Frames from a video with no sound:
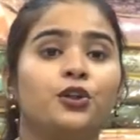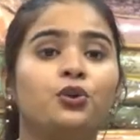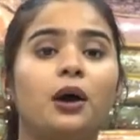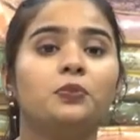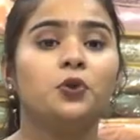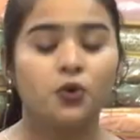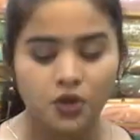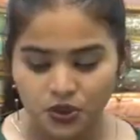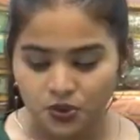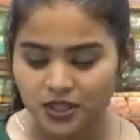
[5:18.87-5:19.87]
तो आप
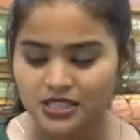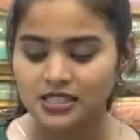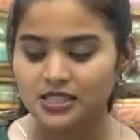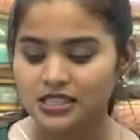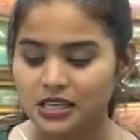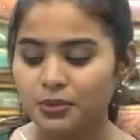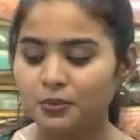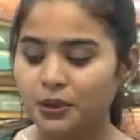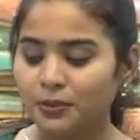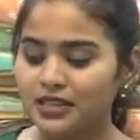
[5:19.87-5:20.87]
थोड़ी थोड़ी चीज़ें सब
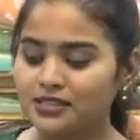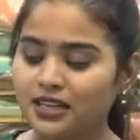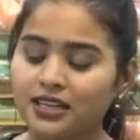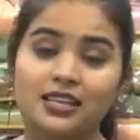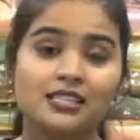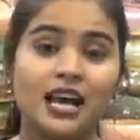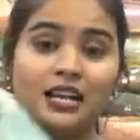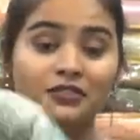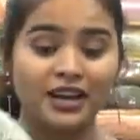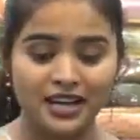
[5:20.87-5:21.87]
अपने पास रख के
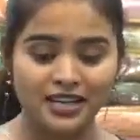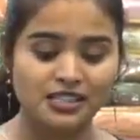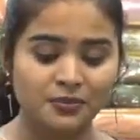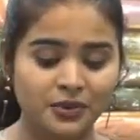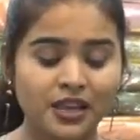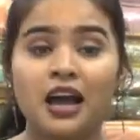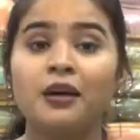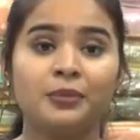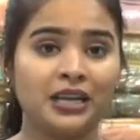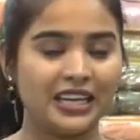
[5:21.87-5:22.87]
सारी वेराइटीज़ अपने
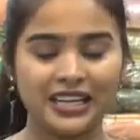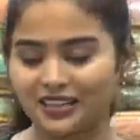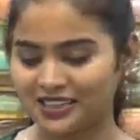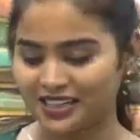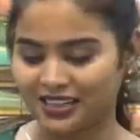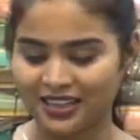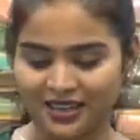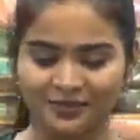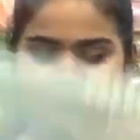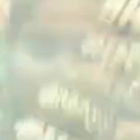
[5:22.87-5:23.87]
यहाँ मेनटेन कर सकते
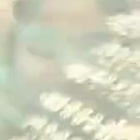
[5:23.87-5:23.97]
हैं